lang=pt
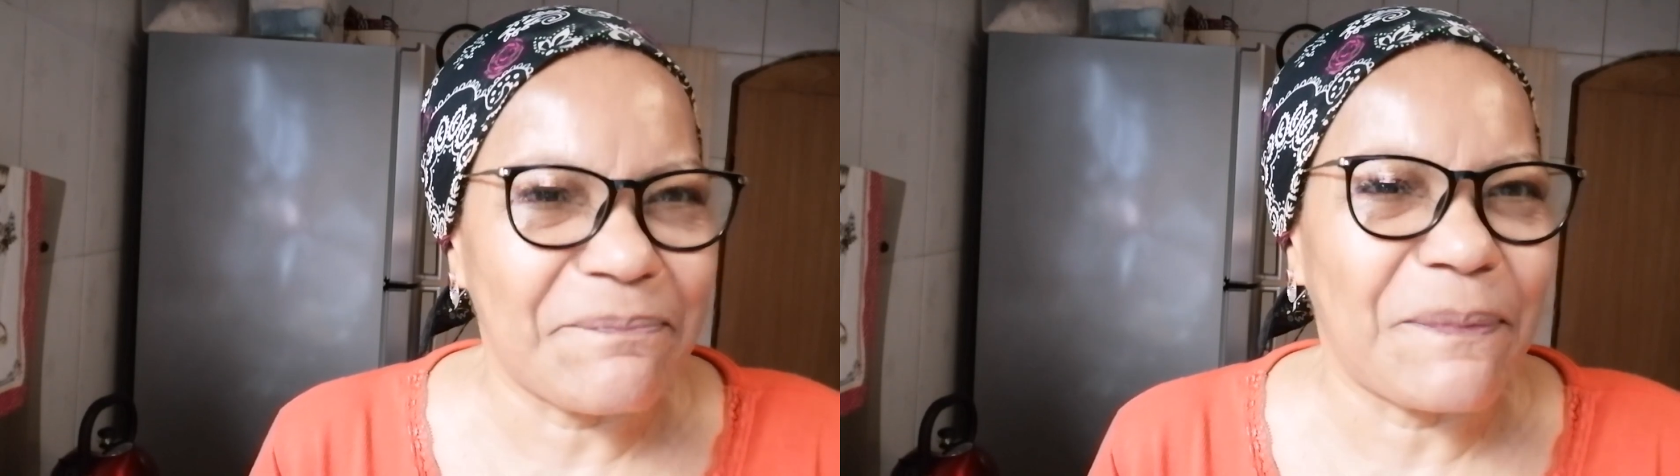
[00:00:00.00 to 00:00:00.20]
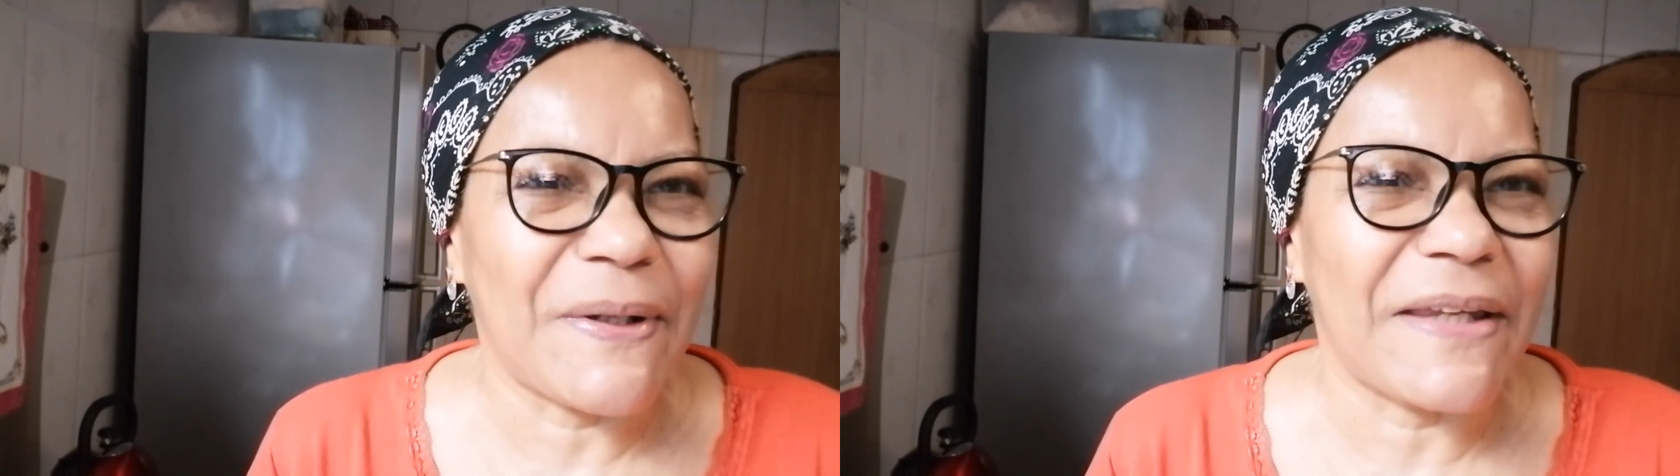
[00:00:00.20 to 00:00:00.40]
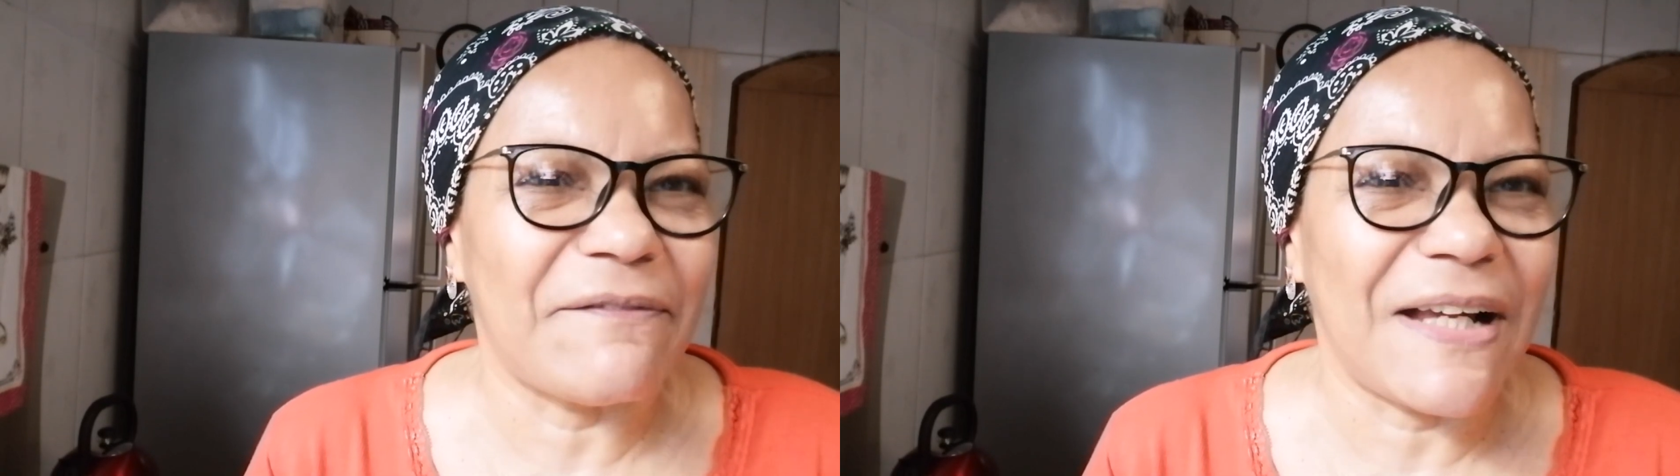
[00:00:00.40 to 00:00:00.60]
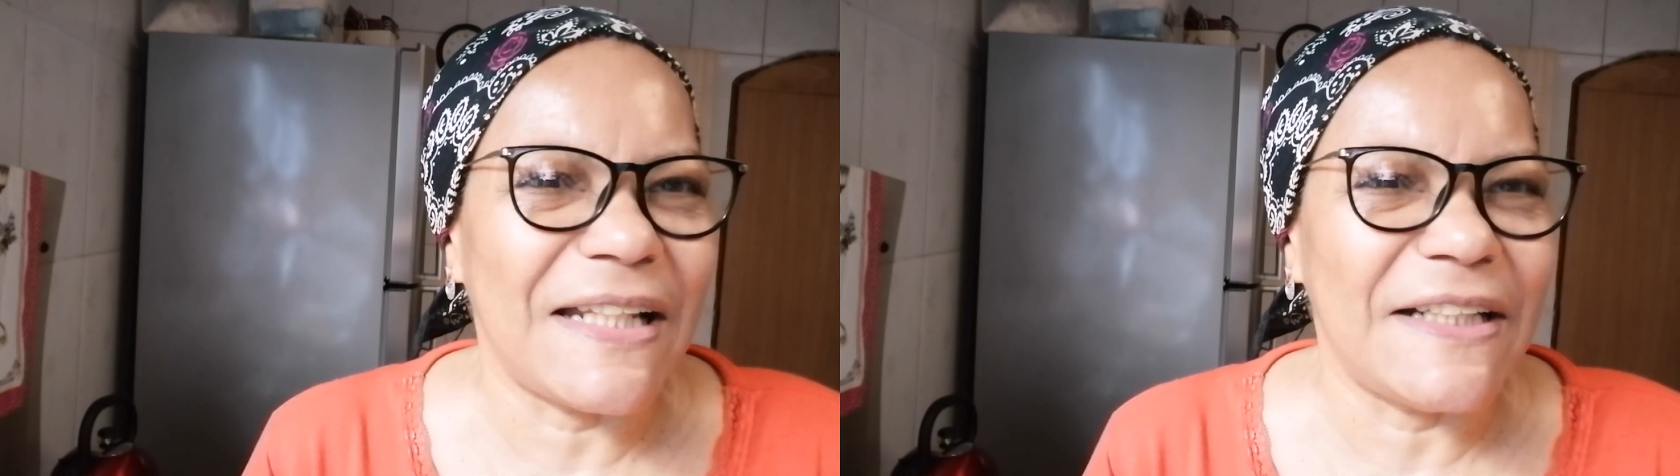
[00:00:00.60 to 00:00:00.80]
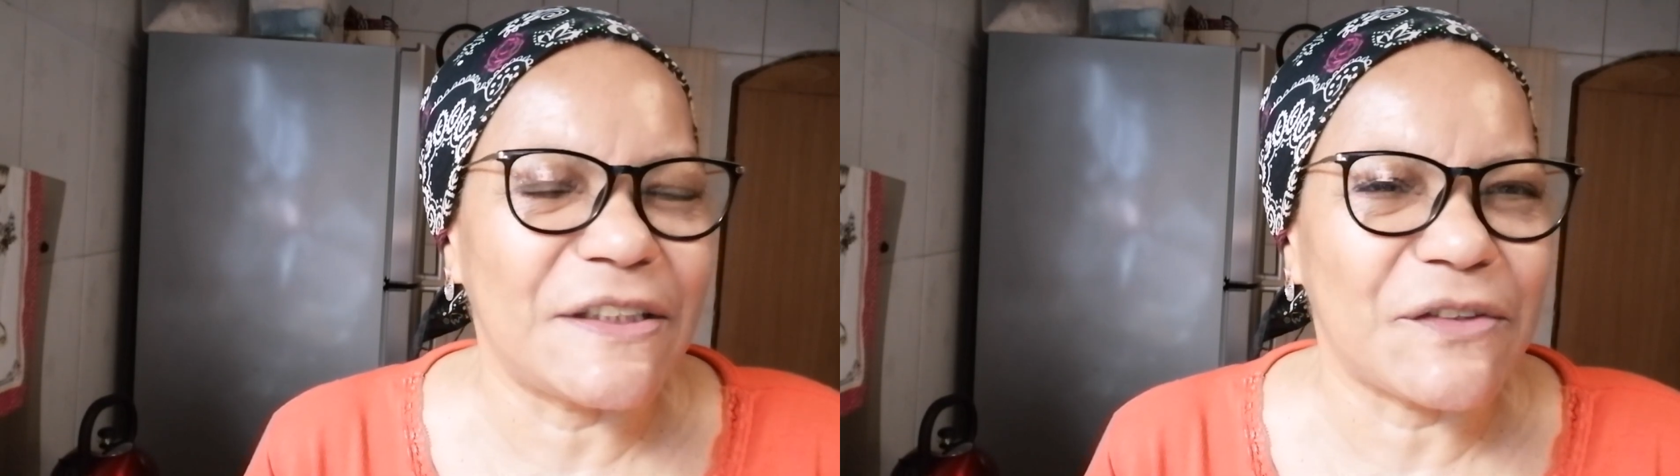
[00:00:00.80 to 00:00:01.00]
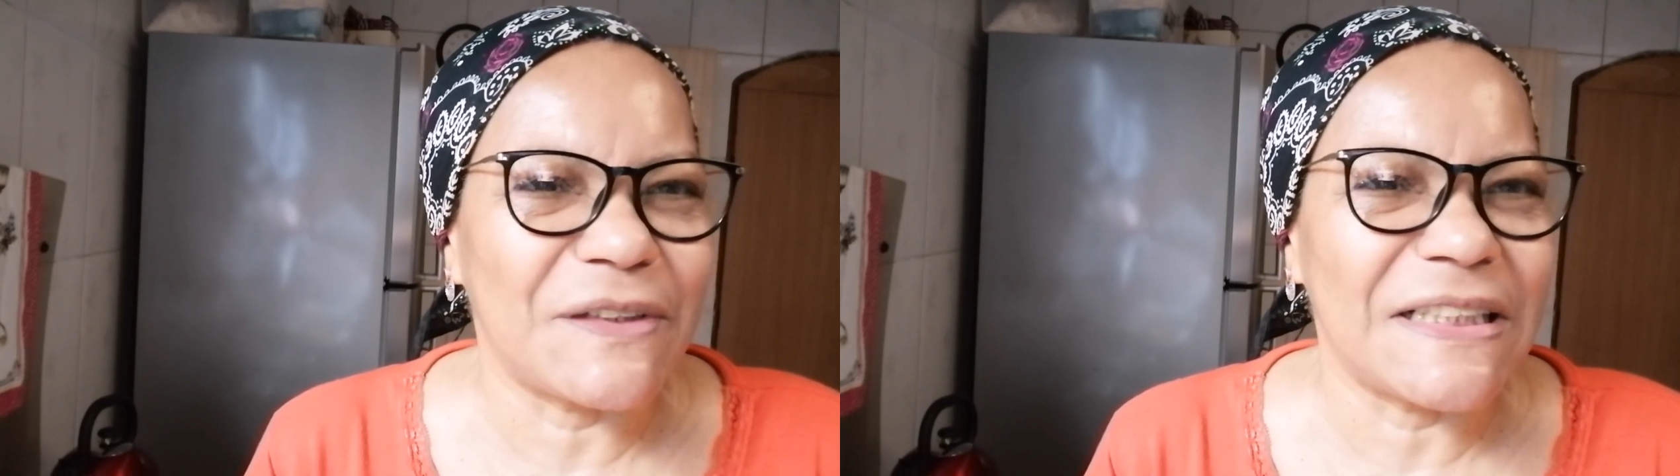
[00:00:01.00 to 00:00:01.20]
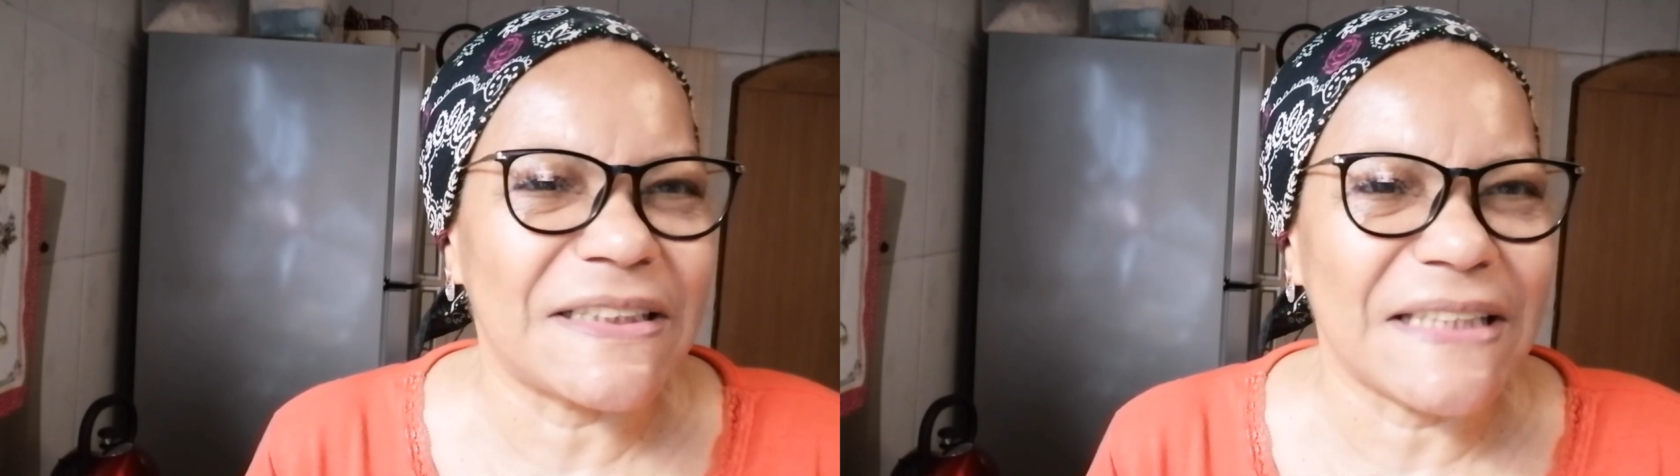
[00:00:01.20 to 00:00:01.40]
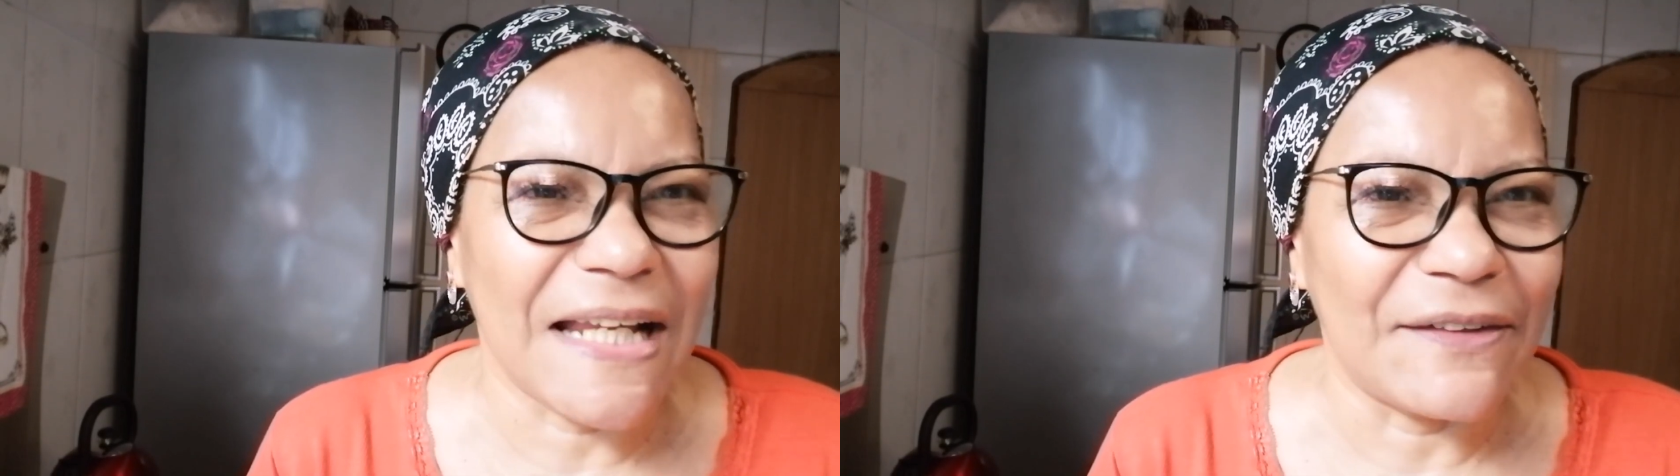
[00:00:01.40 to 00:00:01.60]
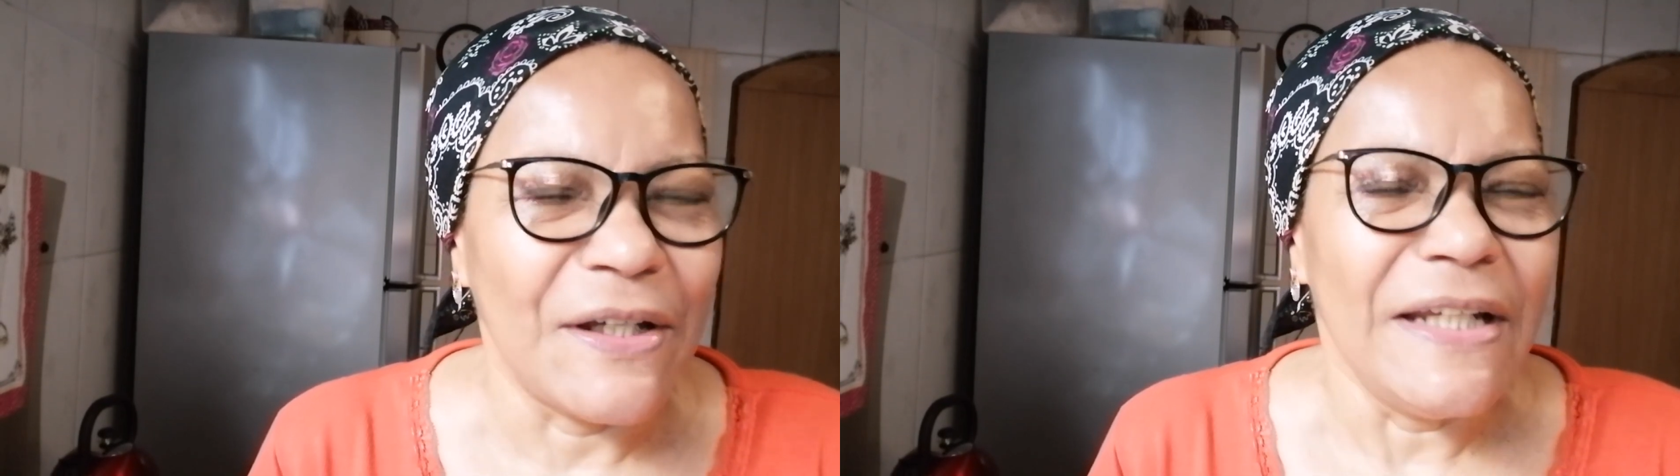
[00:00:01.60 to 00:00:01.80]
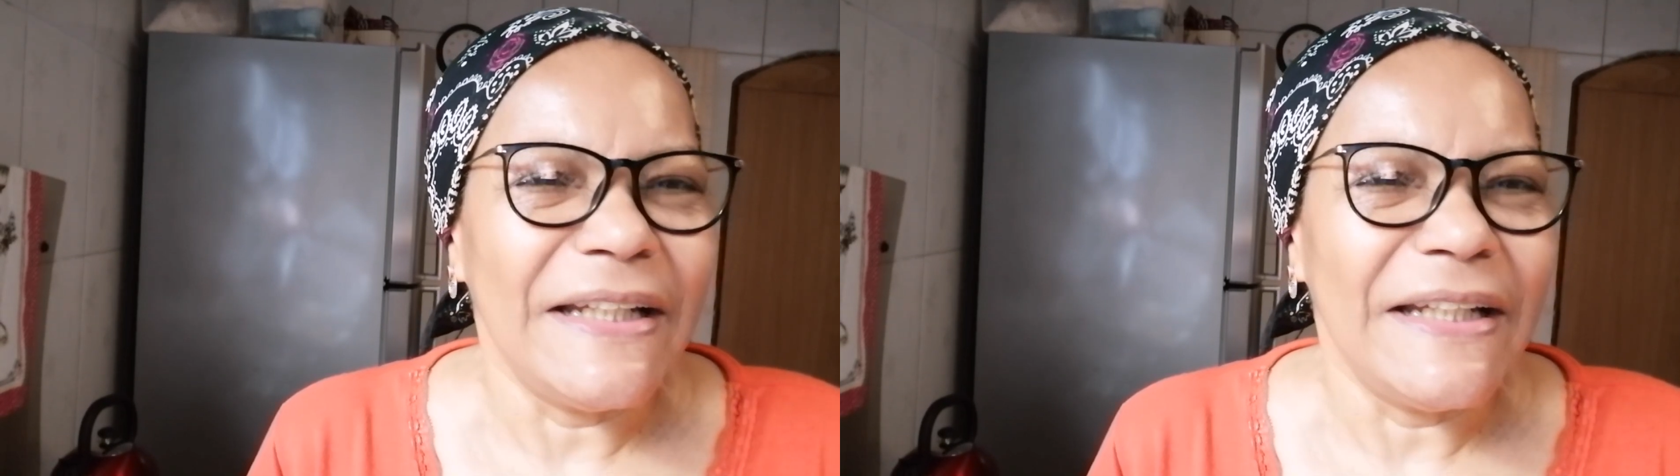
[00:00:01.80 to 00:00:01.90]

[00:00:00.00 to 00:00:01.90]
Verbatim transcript: porque vai leite condensado.